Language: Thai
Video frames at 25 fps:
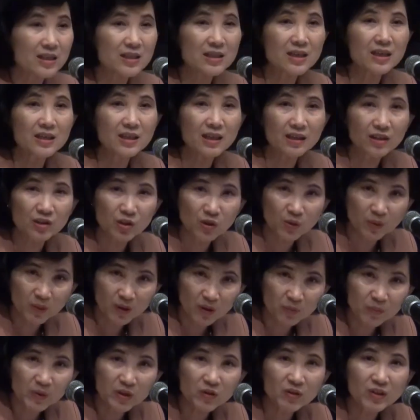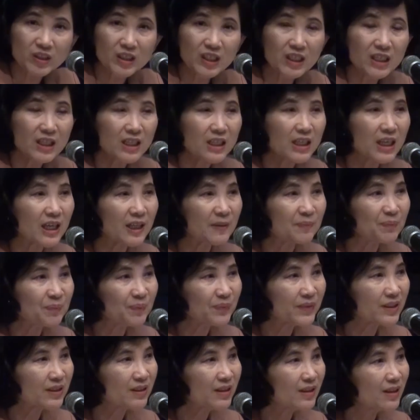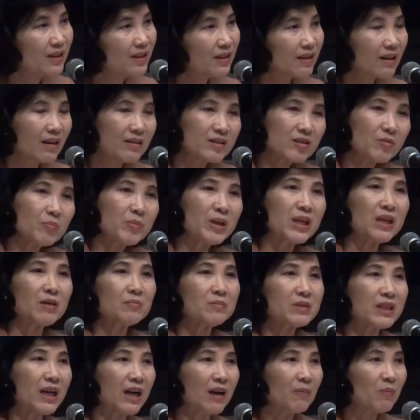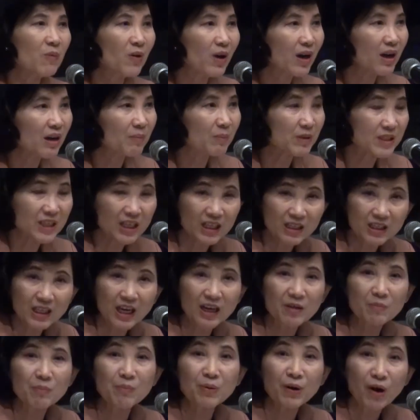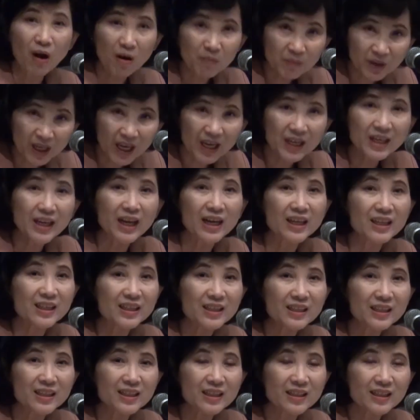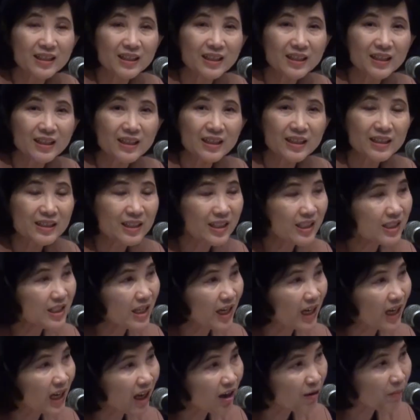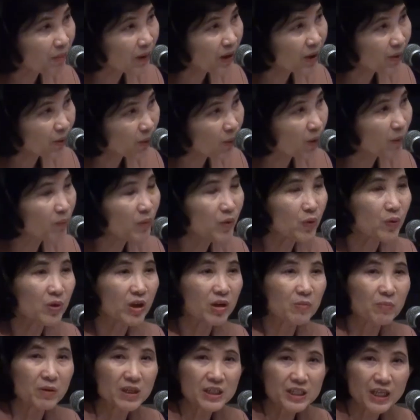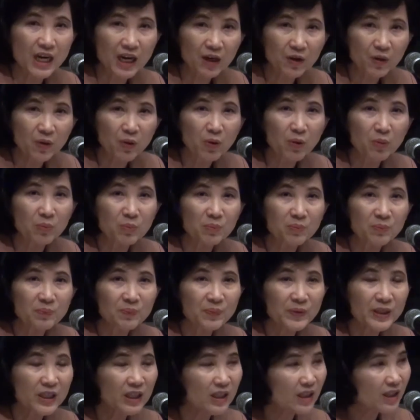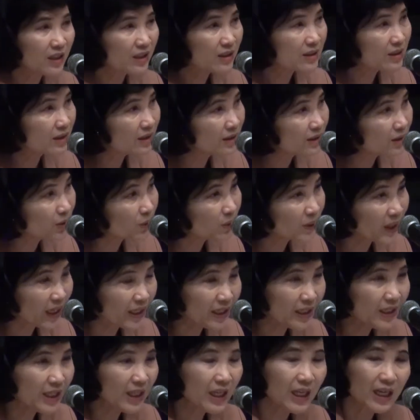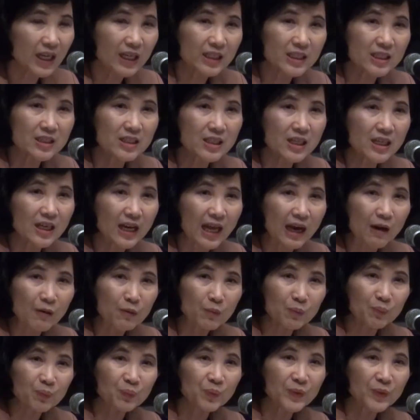อาเซียน Economic Community เนี่ยก็จะมีคำถามว่าประเทศไทยพร้อมแค่ไหนที่จะเข้าไปรวมอยู่ในประชาคมซึ่งตรงนั้นเนี่ยจริงๆแล้ว